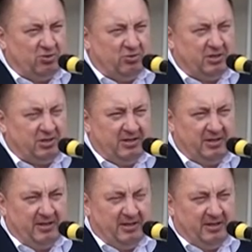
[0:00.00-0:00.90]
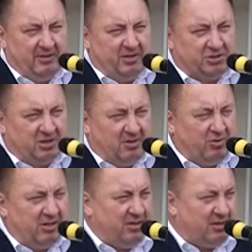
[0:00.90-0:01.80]
года, когда наша
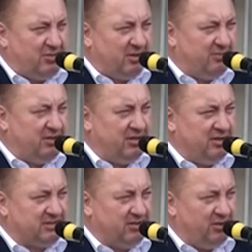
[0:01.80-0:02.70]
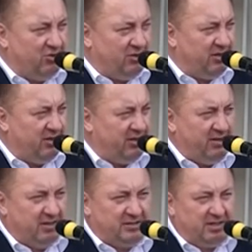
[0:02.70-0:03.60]
команда, команда Белоглинского района,
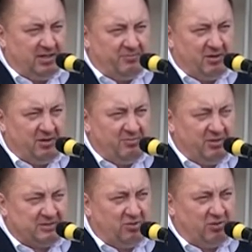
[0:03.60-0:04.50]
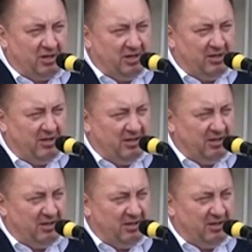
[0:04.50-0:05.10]
заняла первое место в крае